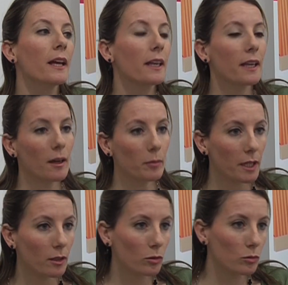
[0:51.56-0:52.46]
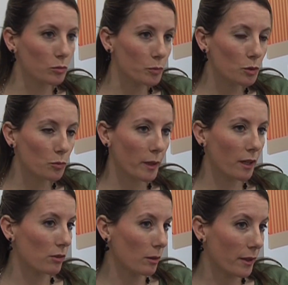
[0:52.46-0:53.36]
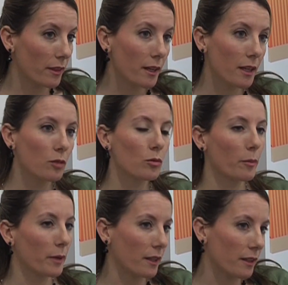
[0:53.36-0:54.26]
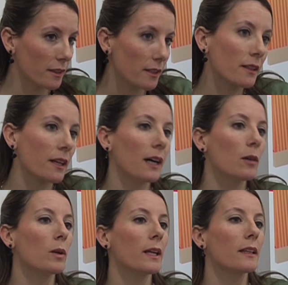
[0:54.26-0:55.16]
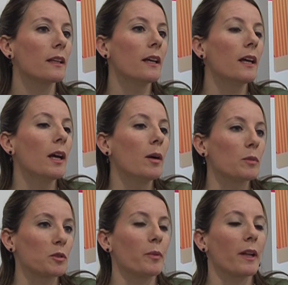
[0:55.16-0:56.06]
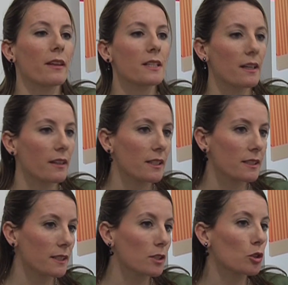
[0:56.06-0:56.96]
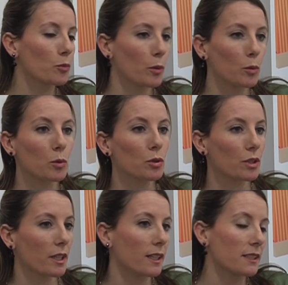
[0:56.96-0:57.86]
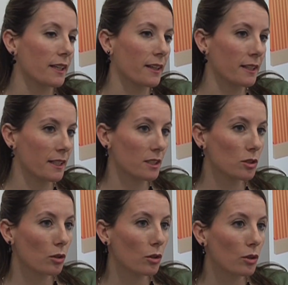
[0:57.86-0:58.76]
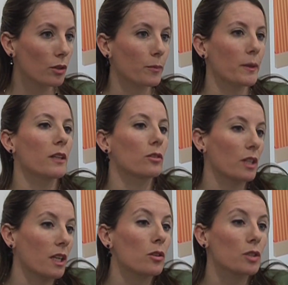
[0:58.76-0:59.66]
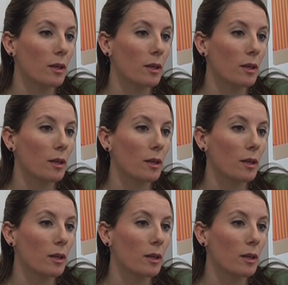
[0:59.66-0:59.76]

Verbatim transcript: que abrieron pues, un pequeño almacén o una pequeña tienda outlet pues, para deshacerse de esos productos que les quedan en stock y no tenerlos